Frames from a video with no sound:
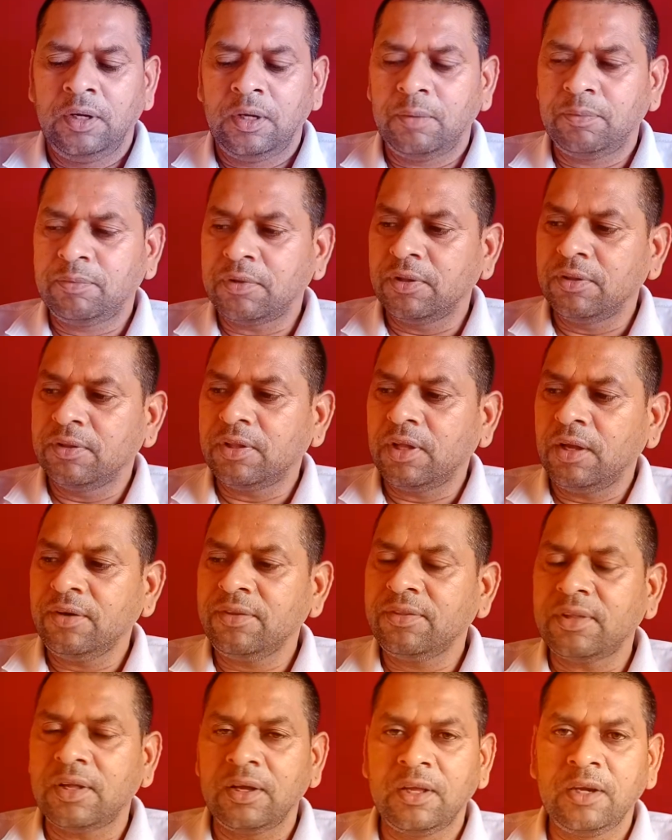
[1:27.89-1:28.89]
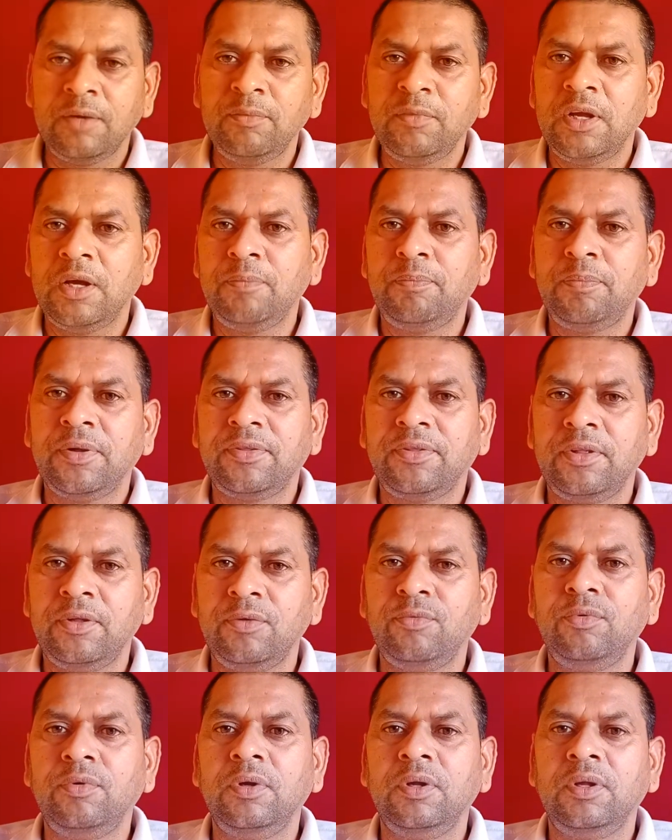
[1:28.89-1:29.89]
अब संसार सागर में आप फंसे
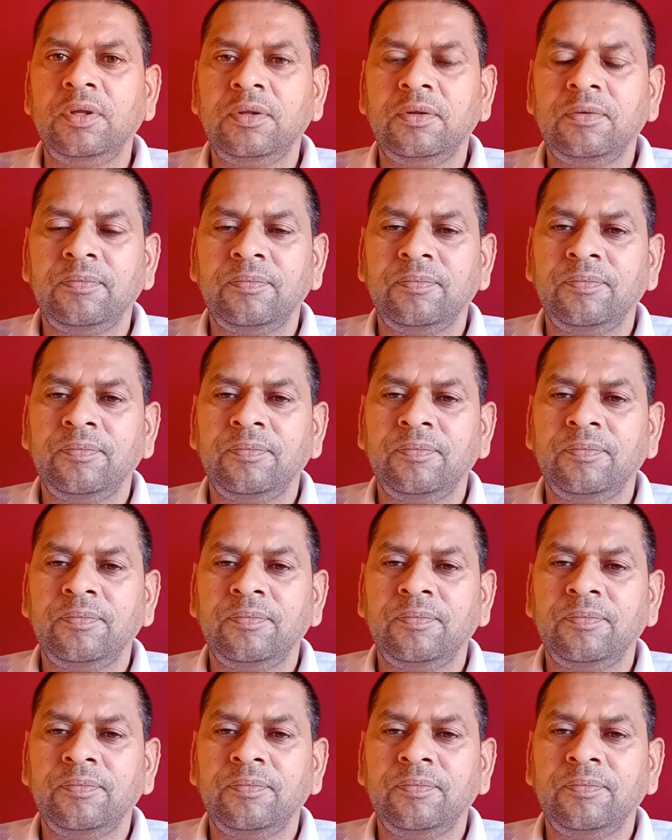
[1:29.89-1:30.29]
हुए हैं